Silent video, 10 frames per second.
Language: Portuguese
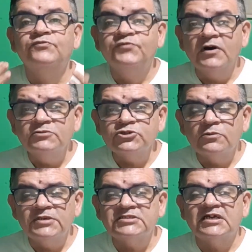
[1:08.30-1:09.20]
Vamos
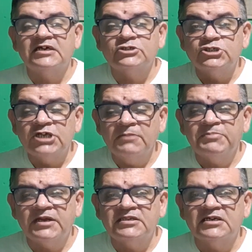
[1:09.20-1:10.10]
começar já
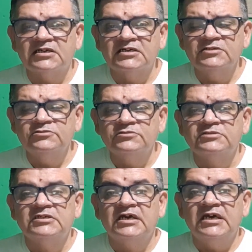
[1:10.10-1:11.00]
praticando?
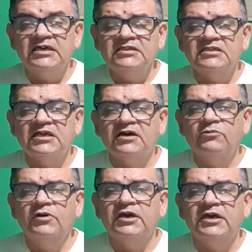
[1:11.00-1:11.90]

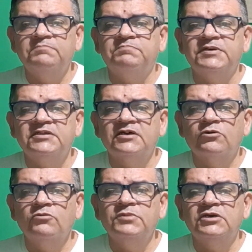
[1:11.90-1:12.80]
Então, repita
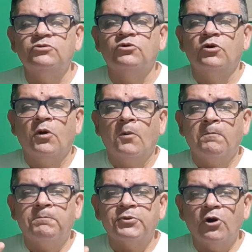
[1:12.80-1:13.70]
comigo.
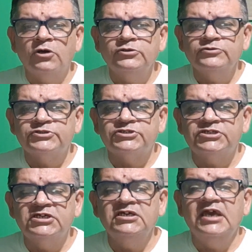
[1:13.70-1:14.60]

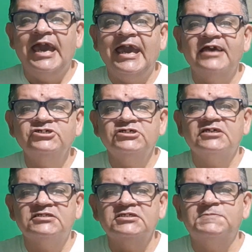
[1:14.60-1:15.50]
Pronuncie
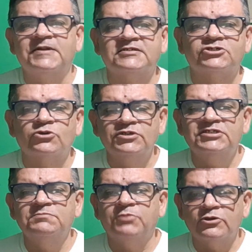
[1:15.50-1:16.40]
estas
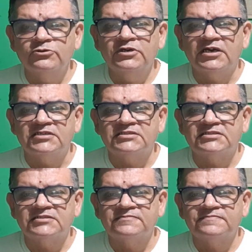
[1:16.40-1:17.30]
expressões em português.